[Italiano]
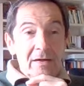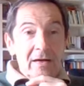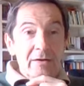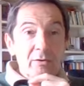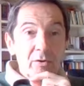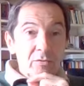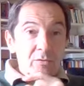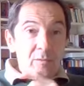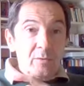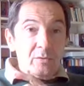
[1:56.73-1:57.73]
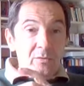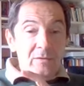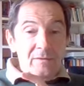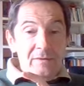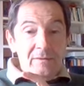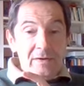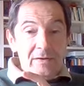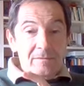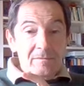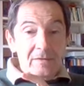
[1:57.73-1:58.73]
al nostro modo di
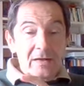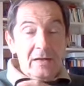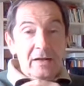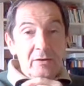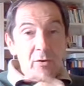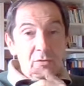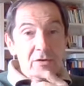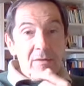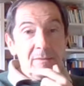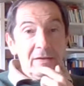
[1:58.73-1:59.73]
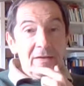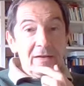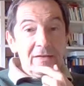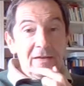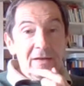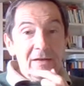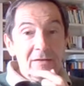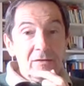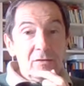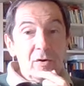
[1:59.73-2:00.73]
vivere, alla nostra mentalità,
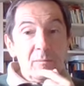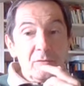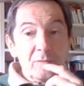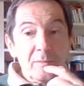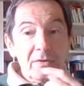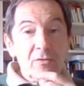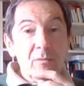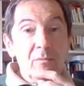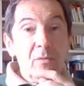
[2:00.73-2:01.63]
troppo spesso